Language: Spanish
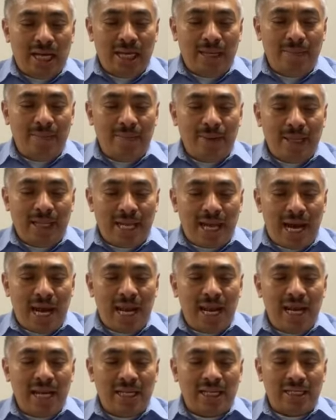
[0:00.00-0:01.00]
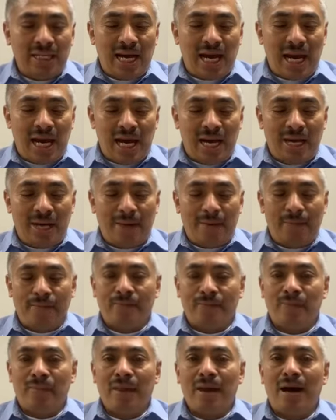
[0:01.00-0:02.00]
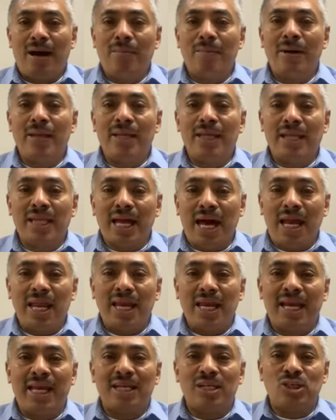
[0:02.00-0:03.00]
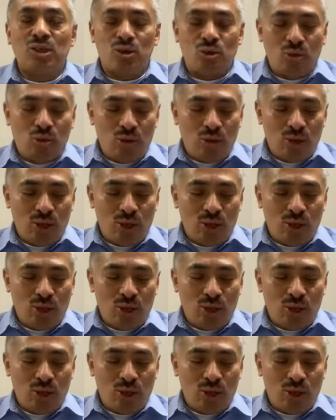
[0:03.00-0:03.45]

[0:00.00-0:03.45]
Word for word: invitarles a, a meditar en esto.